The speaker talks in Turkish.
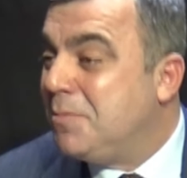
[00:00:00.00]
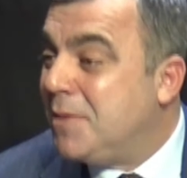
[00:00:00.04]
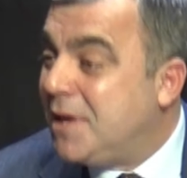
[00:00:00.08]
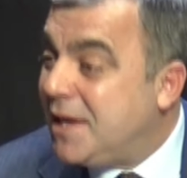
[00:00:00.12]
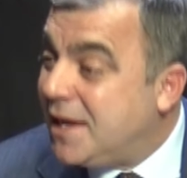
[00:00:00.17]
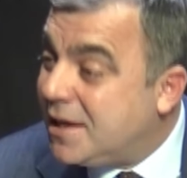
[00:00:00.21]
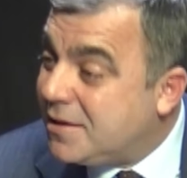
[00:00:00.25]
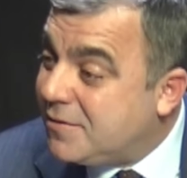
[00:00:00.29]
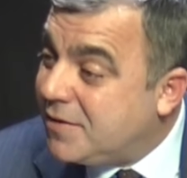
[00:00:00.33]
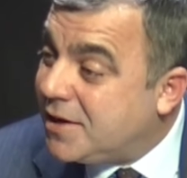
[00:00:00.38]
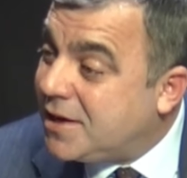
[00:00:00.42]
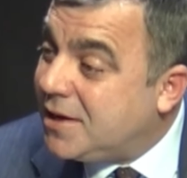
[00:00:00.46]

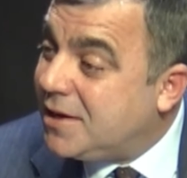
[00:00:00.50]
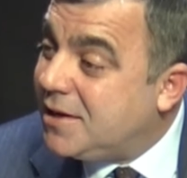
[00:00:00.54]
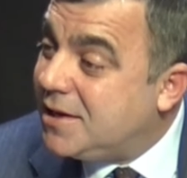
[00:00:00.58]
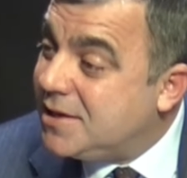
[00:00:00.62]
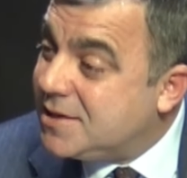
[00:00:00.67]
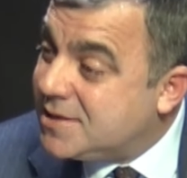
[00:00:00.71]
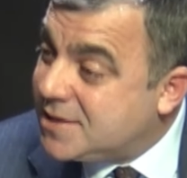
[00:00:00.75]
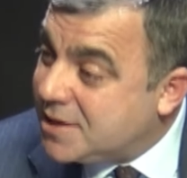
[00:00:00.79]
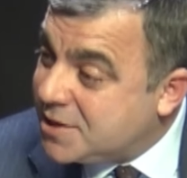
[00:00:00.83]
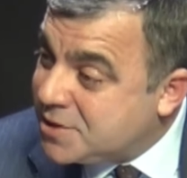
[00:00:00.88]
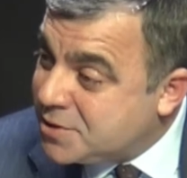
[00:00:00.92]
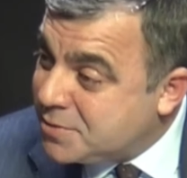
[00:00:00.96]

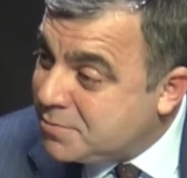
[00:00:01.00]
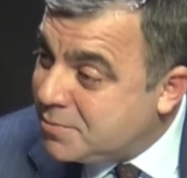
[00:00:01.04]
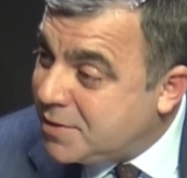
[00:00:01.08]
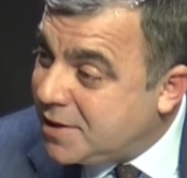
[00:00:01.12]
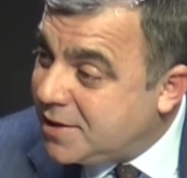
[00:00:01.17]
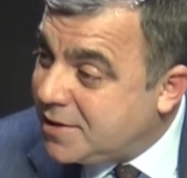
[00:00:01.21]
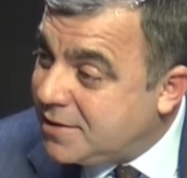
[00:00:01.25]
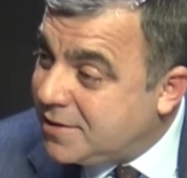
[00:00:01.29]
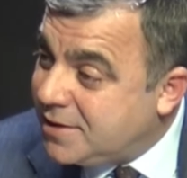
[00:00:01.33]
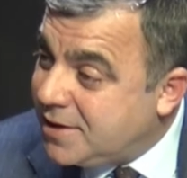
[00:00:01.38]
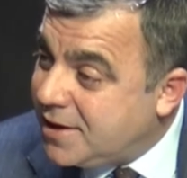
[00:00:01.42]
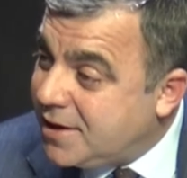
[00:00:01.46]
Milletvekilliği
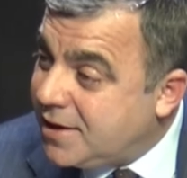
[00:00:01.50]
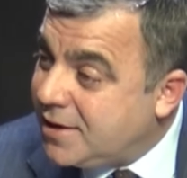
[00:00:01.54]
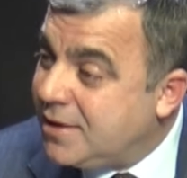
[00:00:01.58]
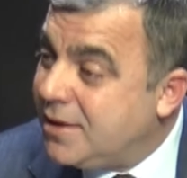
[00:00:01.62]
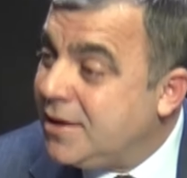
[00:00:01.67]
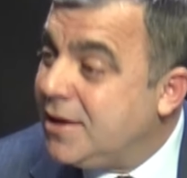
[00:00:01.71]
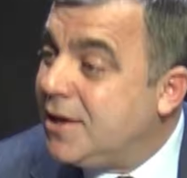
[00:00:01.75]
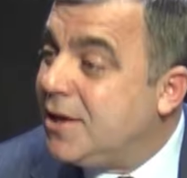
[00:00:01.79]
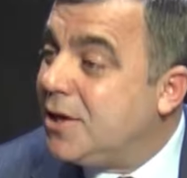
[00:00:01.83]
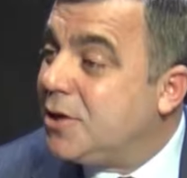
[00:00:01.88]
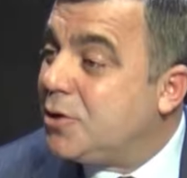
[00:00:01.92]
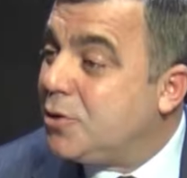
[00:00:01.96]
seçimlerinde
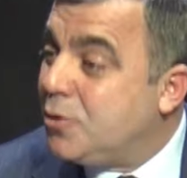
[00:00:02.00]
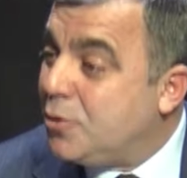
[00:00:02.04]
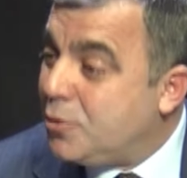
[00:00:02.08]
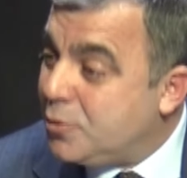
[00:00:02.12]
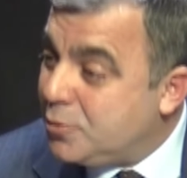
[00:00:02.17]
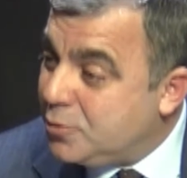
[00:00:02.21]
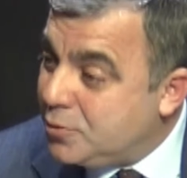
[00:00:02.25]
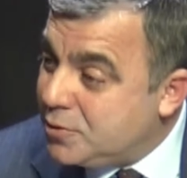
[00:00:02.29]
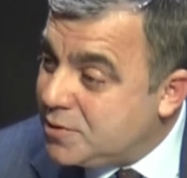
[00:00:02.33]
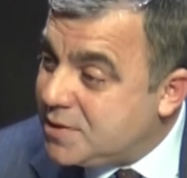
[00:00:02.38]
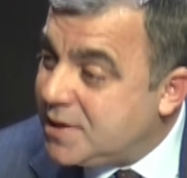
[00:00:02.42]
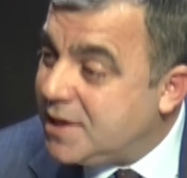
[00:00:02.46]

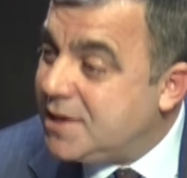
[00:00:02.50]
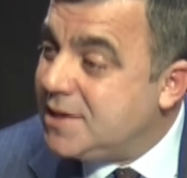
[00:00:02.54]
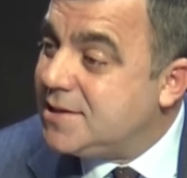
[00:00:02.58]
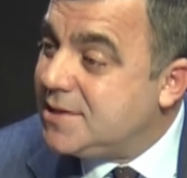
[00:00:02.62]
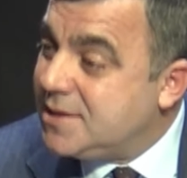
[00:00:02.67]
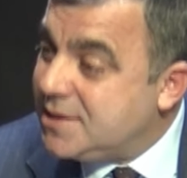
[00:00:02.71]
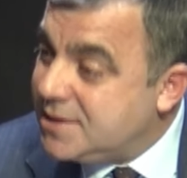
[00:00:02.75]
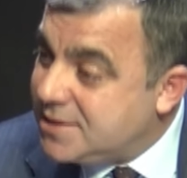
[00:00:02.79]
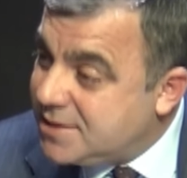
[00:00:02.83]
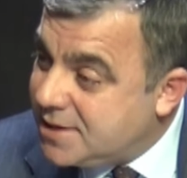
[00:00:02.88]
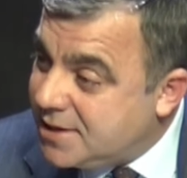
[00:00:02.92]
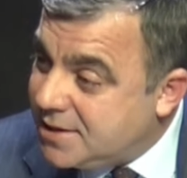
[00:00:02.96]

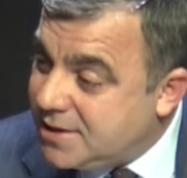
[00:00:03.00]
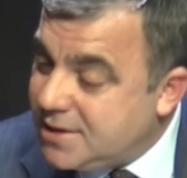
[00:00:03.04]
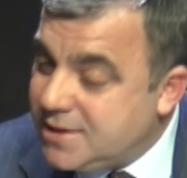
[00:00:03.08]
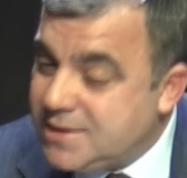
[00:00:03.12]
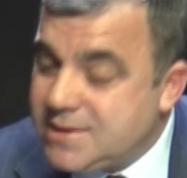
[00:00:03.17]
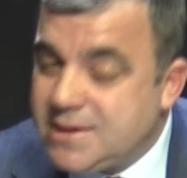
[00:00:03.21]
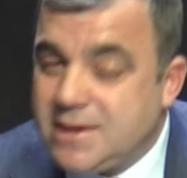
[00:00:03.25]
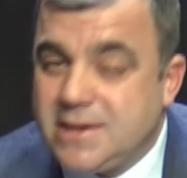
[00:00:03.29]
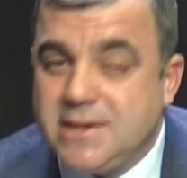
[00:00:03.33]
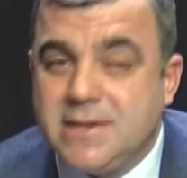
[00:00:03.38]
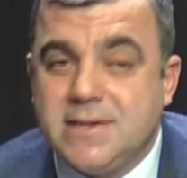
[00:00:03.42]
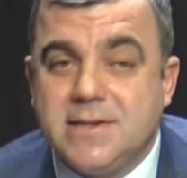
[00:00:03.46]
gördüyseniz,
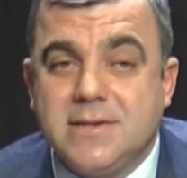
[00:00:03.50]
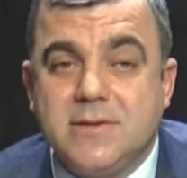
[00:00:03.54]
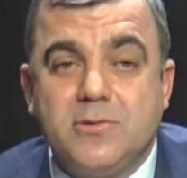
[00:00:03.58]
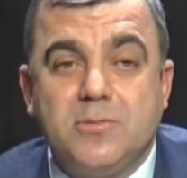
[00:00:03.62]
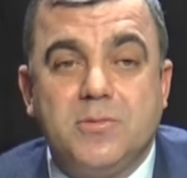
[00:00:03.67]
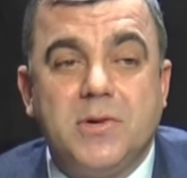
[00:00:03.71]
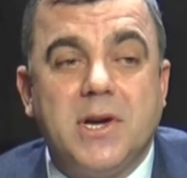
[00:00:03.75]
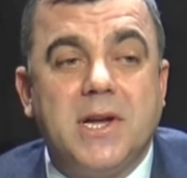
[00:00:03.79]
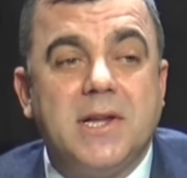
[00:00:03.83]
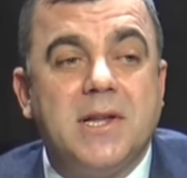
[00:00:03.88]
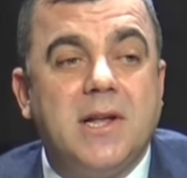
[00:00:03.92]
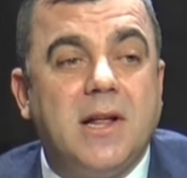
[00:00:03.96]
izlediyseniz
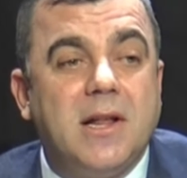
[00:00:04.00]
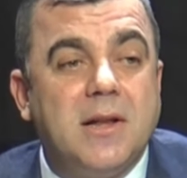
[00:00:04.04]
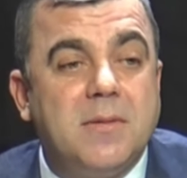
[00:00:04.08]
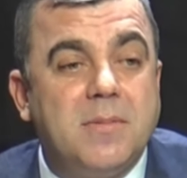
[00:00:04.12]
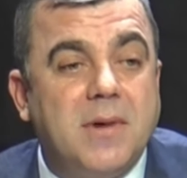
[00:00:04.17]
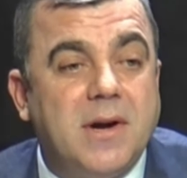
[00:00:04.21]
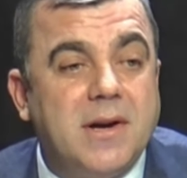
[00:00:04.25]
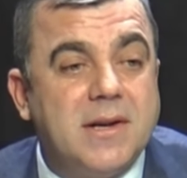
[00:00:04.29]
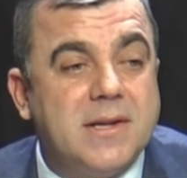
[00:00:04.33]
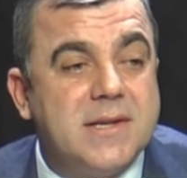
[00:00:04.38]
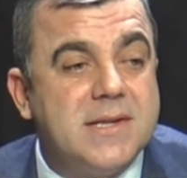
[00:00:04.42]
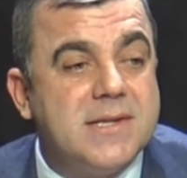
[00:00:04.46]
Cumhuriyet
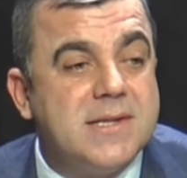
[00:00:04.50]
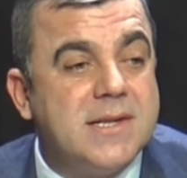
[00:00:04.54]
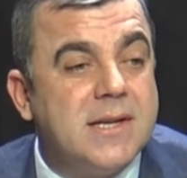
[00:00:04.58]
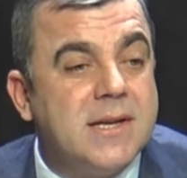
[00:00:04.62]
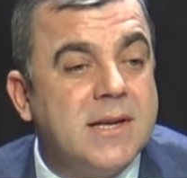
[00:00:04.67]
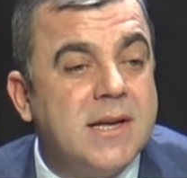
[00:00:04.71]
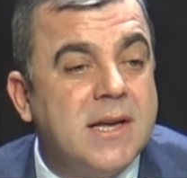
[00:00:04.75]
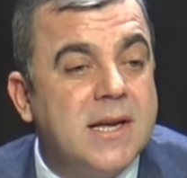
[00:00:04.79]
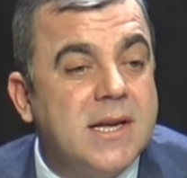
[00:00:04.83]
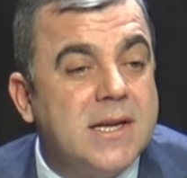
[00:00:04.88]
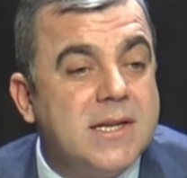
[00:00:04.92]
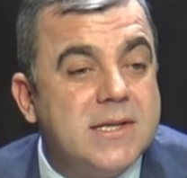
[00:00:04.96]
Halk
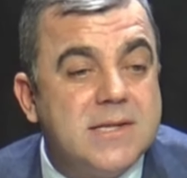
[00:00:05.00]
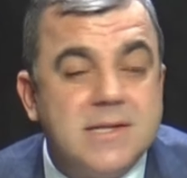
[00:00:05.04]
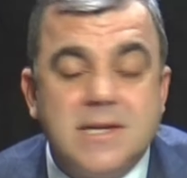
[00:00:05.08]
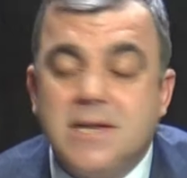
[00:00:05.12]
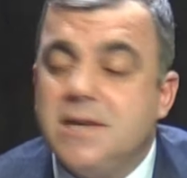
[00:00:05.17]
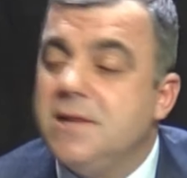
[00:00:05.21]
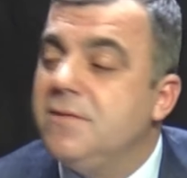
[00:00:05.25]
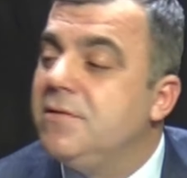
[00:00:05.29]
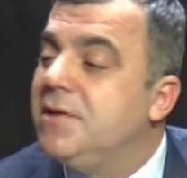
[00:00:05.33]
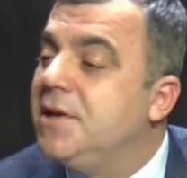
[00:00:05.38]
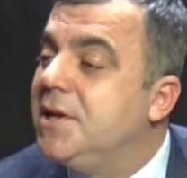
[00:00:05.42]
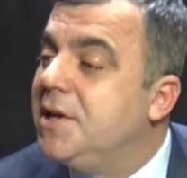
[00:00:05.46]
Partisi
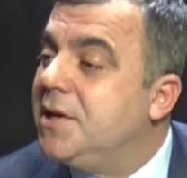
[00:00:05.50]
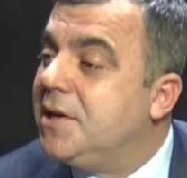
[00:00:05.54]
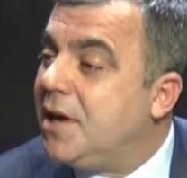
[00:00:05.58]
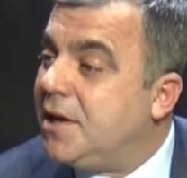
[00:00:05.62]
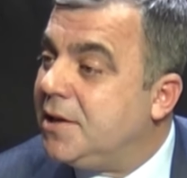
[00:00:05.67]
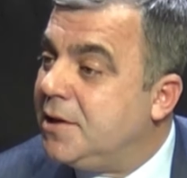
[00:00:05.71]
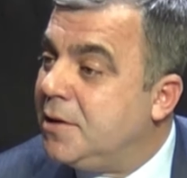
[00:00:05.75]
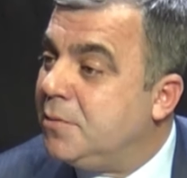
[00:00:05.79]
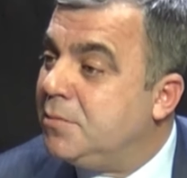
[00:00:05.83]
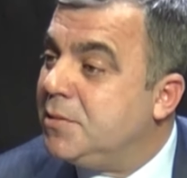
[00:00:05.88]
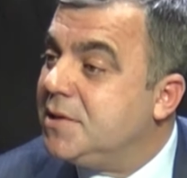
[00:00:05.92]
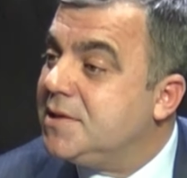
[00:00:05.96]
Silivri'nin
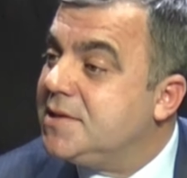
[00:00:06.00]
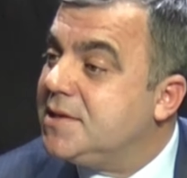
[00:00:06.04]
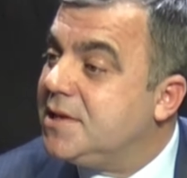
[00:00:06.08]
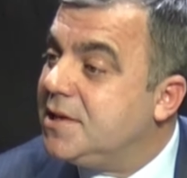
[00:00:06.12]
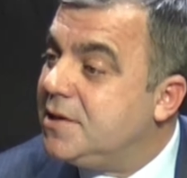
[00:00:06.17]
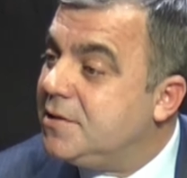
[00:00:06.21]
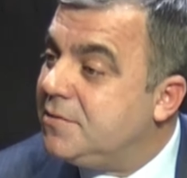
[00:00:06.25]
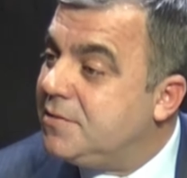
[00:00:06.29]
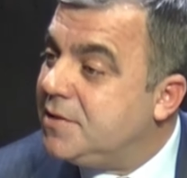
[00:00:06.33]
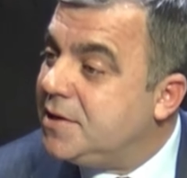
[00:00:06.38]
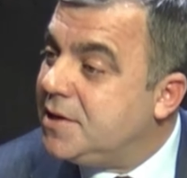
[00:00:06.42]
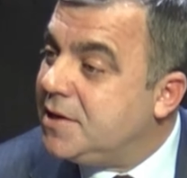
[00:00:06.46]
adamı,
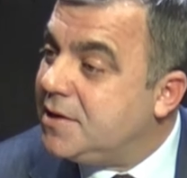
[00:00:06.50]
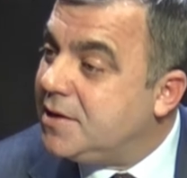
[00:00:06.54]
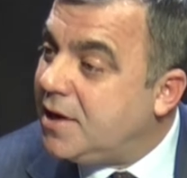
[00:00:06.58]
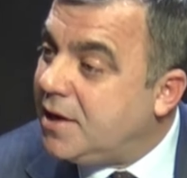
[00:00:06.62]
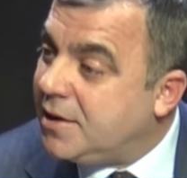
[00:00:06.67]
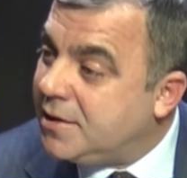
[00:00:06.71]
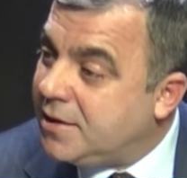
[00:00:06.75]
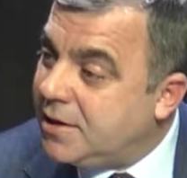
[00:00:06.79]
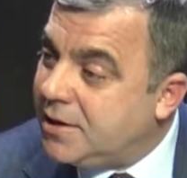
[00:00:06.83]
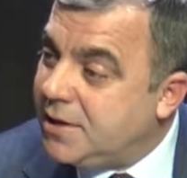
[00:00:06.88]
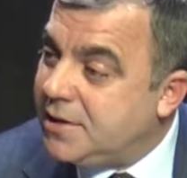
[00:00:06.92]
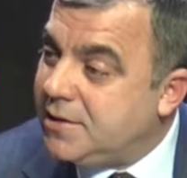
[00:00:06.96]
Silivri'nin
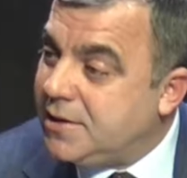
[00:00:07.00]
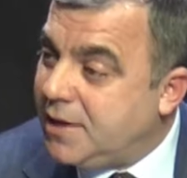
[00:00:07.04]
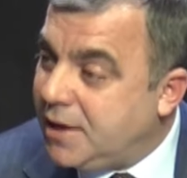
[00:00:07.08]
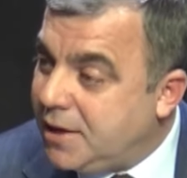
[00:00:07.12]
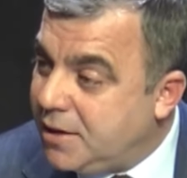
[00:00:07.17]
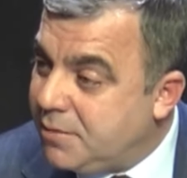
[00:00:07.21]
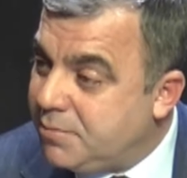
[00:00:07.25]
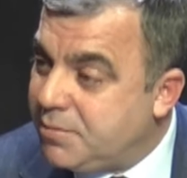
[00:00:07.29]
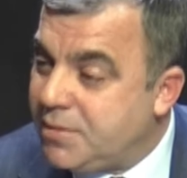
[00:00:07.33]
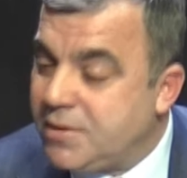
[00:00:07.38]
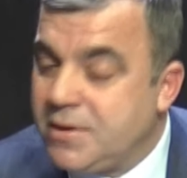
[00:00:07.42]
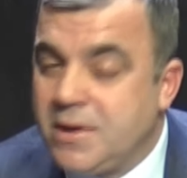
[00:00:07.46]
adayı
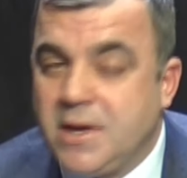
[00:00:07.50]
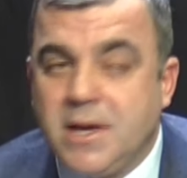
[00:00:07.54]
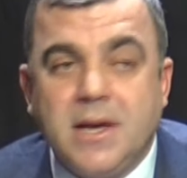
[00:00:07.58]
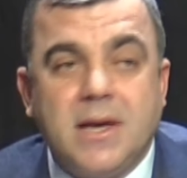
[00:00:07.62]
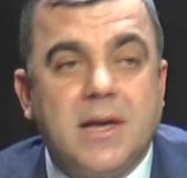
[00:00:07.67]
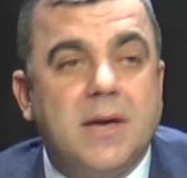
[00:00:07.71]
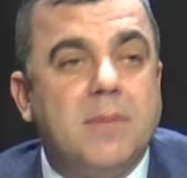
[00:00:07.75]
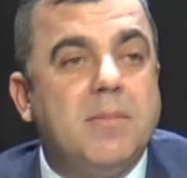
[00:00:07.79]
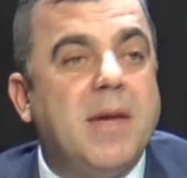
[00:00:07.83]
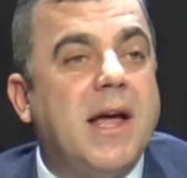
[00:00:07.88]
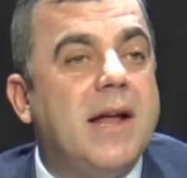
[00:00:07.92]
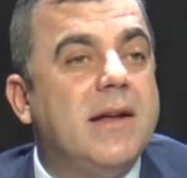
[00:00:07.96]
deyip
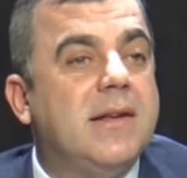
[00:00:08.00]
Doğru.